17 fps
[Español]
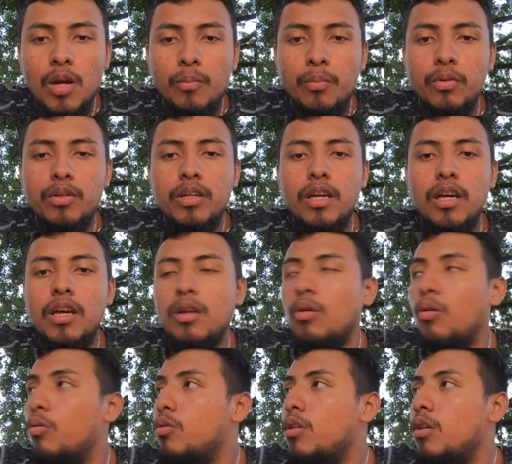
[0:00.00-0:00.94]
porque
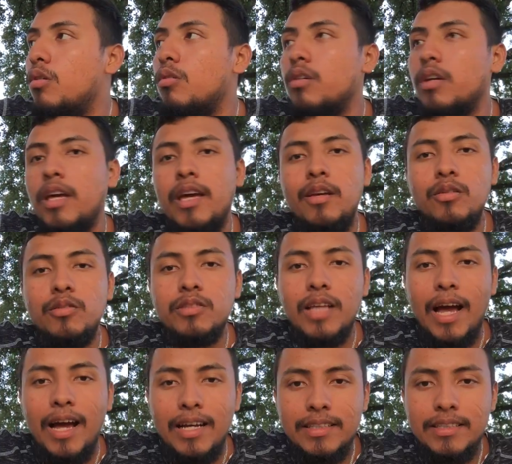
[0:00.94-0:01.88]
lo único que
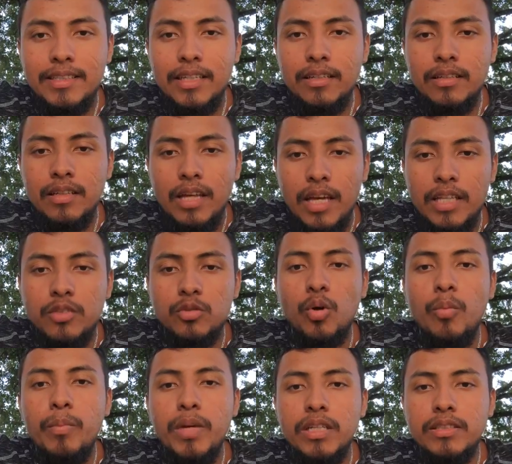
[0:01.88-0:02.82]
ellos hacen es
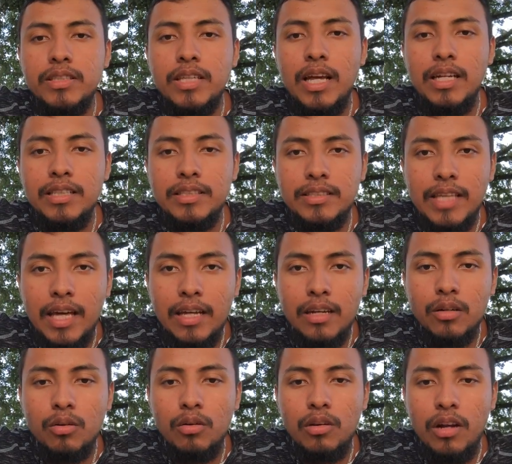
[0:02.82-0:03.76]

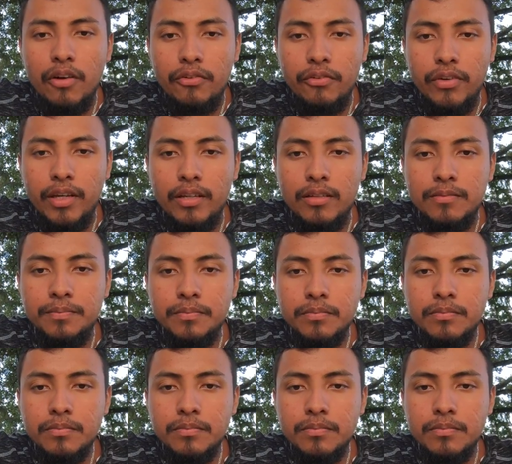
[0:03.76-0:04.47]
comercializar con la fe